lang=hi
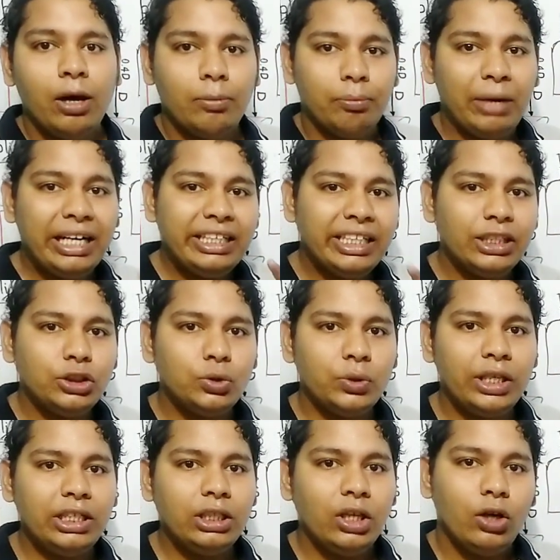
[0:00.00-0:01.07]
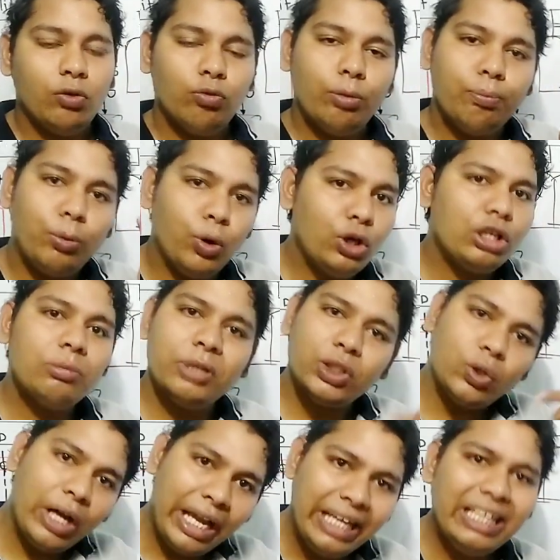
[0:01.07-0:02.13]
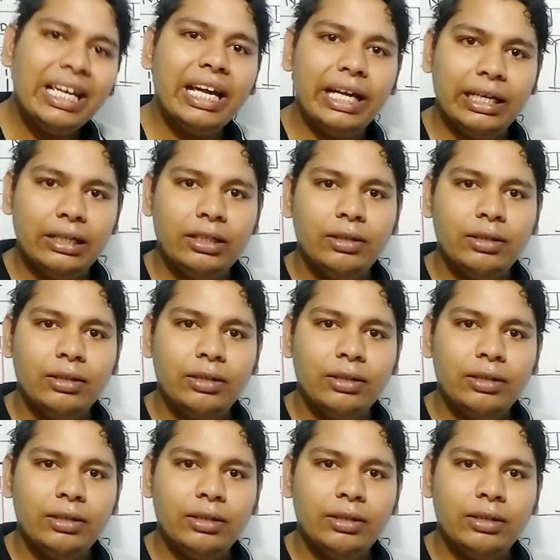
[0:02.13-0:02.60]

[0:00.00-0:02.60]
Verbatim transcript: माय डियर स्टूडेंट वो बोल्ट में तो है ही है